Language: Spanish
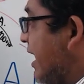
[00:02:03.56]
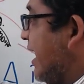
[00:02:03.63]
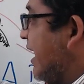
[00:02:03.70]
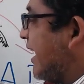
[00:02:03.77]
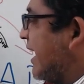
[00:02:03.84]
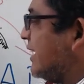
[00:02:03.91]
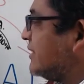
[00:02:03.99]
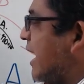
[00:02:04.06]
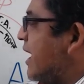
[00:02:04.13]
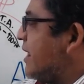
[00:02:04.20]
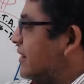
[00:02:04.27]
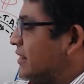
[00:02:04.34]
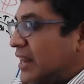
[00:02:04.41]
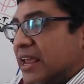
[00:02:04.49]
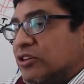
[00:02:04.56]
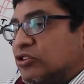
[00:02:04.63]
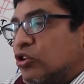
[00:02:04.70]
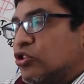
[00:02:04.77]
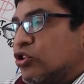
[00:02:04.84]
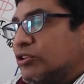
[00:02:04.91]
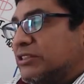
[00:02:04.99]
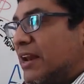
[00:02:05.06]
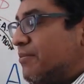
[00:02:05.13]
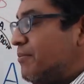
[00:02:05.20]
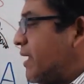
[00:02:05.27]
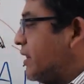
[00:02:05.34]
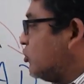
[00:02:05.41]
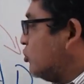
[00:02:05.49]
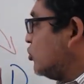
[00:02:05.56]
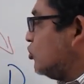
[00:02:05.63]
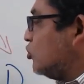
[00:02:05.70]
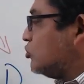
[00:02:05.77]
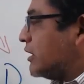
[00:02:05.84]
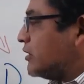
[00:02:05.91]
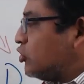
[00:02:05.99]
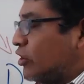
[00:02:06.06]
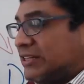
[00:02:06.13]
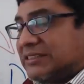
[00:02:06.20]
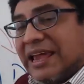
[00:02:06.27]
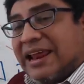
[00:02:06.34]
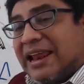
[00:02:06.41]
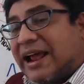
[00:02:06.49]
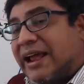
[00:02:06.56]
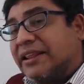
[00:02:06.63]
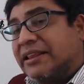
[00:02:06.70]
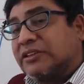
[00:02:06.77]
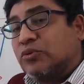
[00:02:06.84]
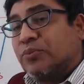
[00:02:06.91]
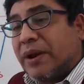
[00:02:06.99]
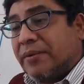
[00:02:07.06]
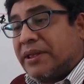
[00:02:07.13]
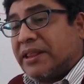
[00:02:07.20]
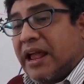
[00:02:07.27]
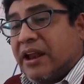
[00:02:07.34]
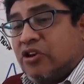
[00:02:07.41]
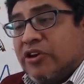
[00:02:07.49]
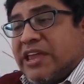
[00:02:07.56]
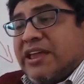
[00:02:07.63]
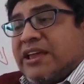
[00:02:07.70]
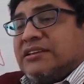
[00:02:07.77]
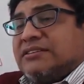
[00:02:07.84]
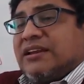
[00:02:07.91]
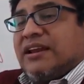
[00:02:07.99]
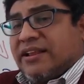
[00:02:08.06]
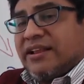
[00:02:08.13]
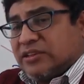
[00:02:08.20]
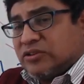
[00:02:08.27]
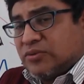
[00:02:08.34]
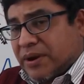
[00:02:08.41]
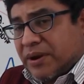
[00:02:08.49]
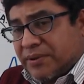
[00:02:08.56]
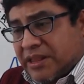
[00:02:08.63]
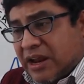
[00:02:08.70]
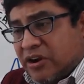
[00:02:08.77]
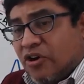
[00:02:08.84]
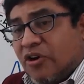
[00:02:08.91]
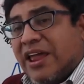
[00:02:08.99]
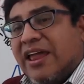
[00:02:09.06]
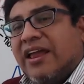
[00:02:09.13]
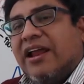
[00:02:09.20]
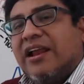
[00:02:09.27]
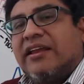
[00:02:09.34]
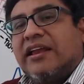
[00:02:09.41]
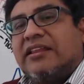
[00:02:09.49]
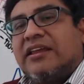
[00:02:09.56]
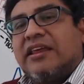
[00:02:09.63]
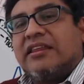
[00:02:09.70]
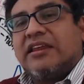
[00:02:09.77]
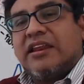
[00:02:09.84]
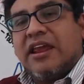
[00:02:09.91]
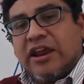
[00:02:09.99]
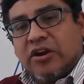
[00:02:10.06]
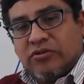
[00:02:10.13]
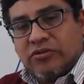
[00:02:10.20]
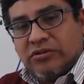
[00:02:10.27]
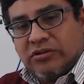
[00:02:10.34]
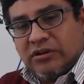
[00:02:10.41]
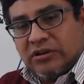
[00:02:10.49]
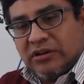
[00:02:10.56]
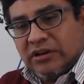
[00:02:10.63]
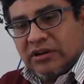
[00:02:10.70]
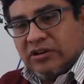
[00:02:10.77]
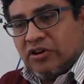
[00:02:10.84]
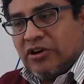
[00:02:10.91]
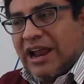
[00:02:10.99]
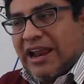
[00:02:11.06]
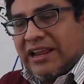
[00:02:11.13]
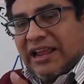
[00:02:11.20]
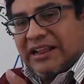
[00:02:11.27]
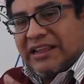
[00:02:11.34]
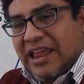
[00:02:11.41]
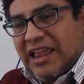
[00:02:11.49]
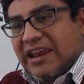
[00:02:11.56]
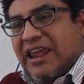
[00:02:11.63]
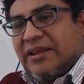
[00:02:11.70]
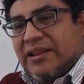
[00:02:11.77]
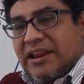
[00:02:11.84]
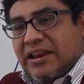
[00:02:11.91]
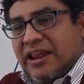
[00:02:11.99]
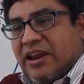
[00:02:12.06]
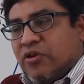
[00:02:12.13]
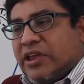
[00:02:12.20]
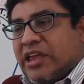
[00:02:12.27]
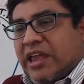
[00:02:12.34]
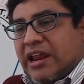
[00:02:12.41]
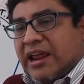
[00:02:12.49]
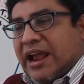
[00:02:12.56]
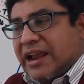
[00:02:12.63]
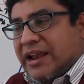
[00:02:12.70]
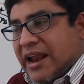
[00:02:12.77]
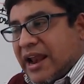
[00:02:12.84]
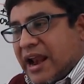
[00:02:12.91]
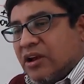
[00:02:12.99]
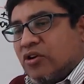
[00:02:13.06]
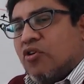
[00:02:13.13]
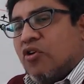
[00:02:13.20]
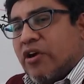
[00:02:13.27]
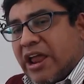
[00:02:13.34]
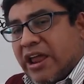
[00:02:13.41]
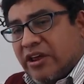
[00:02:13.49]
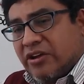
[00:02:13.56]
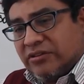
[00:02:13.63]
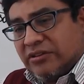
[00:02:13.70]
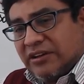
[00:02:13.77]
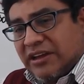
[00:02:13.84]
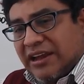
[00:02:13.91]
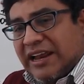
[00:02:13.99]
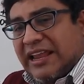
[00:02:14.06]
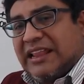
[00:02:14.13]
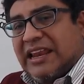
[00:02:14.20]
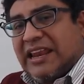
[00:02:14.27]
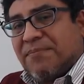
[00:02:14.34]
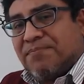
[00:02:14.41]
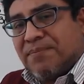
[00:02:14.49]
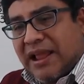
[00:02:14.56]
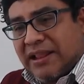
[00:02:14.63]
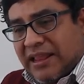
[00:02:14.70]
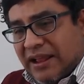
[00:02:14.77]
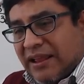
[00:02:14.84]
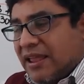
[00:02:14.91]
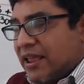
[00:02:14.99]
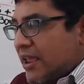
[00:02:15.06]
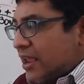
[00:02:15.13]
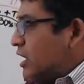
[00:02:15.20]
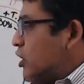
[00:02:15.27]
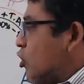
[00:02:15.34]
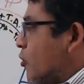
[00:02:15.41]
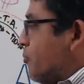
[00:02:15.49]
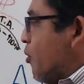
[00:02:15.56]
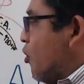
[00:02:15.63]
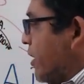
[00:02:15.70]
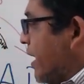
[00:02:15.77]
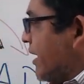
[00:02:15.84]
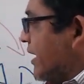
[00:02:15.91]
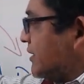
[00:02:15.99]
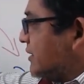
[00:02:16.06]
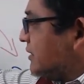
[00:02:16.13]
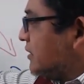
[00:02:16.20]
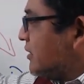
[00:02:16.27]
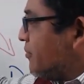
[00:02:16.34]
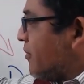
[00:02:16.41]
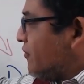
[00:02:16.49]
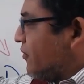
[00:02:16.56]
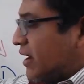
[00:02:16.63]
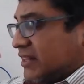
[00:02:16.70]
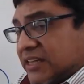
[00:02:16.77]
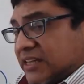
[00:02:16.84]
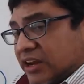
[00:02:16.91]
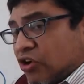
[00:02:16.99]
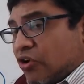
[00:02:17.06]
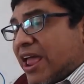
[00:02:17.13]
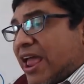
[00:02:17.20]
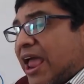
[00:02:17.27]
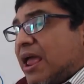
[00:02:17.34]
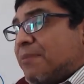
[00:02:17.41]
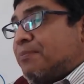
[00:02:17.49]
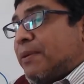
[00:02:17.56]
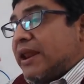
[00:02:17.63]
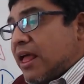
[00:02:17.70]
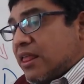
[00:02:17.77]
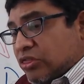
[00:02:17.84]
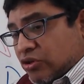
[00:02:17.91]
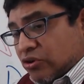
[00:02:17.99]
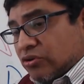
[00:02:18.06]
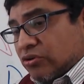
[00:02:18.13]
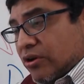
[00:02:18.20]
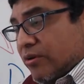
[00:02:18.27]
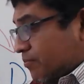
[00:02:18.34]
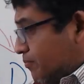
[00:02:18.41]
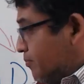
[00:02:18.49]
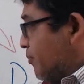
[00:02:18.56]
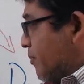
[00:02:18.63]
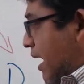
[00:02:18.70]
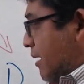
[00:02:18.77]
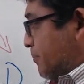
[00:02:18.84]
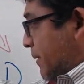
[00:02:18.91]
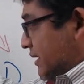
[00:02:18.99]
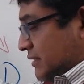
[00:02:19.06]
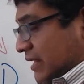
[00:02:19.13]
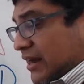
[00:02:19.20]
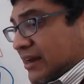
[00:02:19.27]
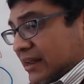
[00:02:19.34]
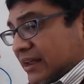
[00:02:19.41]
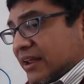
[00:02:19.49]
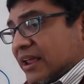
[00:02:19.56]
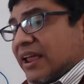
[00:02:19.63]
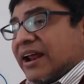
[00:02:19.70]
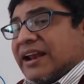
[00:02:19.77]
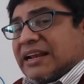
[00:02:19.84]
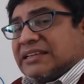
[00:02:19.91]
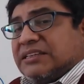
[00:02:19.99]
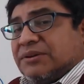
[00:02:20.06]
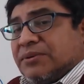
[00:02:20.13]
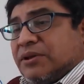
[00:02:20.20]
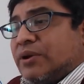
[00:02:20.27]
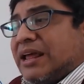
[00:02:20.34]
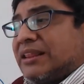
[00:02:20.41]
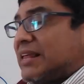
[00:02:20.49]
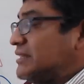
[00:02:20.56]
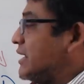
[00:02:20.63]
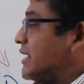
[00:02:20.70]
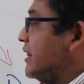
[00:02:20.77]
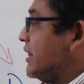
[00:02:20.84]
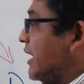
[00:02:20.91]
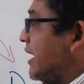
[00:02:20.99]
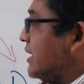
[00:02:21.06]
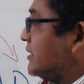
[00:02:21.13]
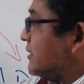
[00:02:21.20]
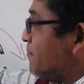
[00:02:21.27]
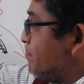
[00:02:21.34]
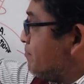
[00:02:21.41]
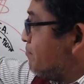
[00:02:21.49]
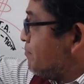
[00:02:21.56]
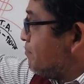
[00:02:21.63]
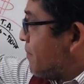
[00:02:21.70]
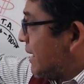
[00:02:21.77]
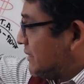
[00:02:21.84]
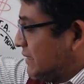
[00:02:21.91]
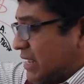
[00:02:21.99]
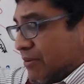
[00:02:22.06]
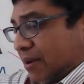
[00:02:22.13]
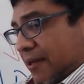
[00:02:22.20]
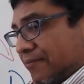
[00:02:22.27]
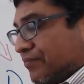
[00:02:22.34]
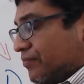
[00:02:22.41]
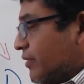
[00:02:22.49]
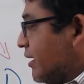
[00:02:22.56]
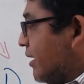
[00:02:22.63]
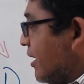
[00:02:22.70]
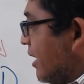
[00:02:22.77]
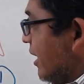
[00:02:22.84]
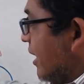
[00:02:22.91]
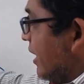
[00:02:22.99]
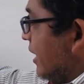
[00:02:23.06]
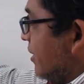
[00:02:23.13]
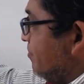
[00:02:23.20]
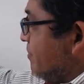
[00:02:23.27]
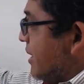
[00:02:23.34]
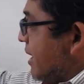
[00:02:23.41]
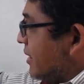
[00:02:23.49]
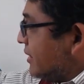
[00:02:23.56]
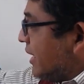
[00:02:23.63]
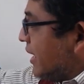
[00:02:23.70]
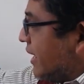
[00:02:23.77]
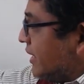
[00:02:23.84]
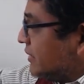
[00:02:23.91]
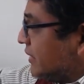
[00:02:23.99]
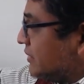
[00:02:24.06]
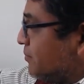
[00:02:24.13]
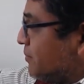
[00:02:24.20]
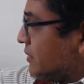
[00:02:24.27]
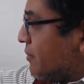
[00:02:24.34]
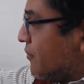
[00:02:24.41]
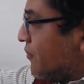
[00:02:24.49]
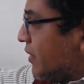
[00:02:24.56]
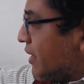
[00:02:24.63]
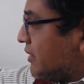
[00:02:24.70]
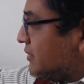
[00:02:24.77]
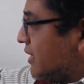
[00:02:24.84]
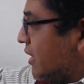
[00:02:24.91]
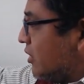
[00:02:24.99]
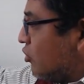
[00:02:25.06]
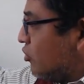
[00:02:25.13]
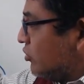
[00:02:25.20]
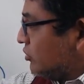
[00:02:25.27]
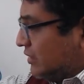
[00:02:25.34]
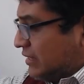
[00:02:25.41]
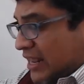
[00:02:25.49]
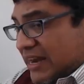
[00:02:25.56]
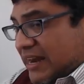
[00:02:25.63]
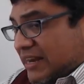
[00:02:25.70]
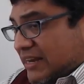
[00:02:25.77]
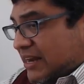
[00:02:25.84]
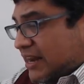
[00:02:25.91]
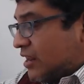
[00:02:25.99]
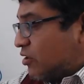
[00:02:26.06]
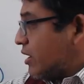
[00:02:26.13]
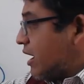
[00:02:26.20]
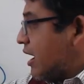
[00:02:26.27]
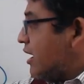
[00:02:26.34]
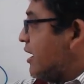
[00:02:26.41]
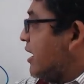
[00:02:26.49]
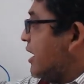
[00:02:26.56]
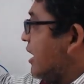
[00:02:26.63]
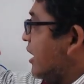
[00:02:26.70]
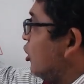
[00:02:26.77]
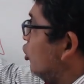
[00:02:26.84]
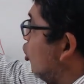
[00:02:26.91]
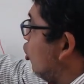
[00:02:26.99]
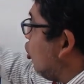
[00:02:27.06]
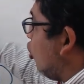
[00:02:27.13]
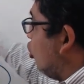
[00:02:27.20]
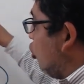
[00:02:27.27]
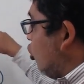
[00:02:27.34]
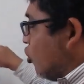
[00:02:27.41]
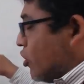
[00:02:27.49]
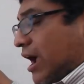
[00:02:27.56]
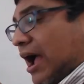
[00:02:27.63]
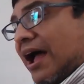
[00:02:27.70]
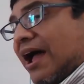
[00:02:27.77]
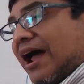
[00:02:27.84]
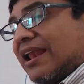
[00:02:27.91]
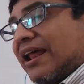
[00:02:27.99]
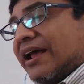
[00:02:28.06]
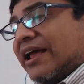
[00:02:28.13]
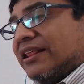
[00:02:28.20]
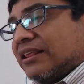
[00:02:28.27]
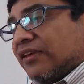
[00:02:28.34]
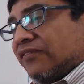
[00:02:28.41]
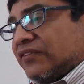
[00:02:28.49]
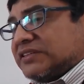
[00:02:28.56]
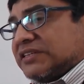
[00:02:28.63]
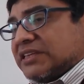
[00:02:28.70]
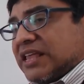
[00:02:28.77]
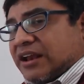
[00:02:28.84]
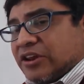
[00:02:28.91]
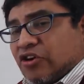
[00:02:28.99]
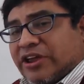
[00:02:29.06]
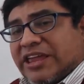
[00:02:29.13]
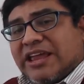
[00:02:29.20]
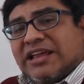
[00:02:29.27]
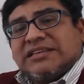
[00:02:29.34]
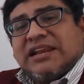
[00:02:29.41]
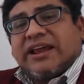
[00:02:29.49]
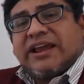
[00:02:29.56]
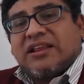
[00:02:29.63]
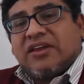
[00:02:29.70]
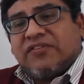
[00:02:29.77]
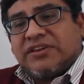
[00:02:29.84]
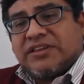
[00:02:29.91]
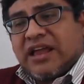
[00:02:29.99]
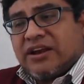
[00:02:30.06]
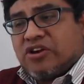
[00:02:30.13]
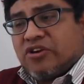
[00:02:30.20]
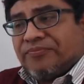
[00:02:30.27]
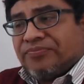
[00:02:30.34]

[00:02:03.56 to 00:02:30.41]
que está entre estos dos elementos, estos dos actores, el agente superavitario. ¿Quién es el agente superavitario? El que tiene dinero, El que tiene dinero y quiere ganar algo con ello, el que tiene plata. Y lo pone en este sistema financiero esperando, al prestarle, recibir una tasa de interés pasiva. Mientras que este sistema financiero tiene el dinero acá, lo coloca al agente deficitario. ¿Quién es el agente deficitario?